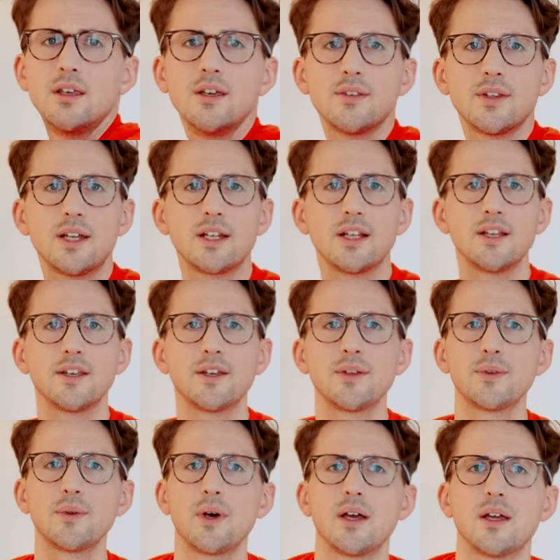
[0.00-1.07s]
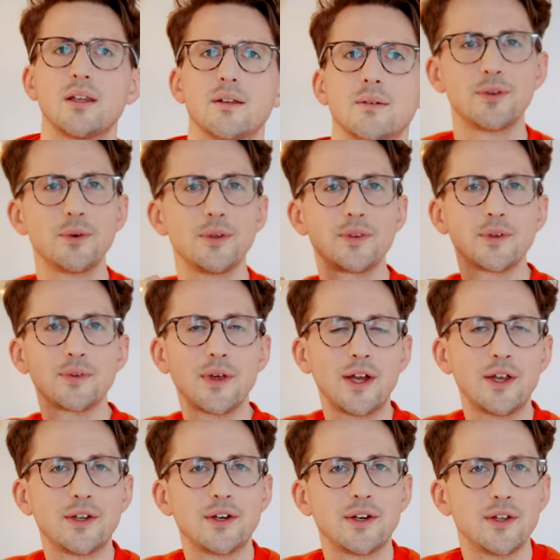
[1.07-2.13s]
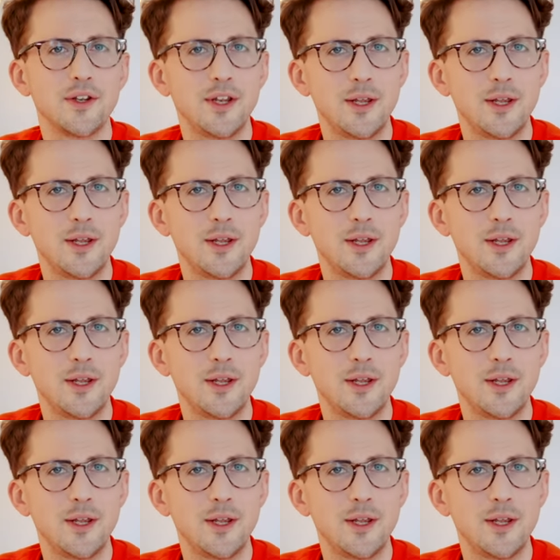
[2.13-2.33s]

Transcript: Hier seitlich so ein. So ist aus einer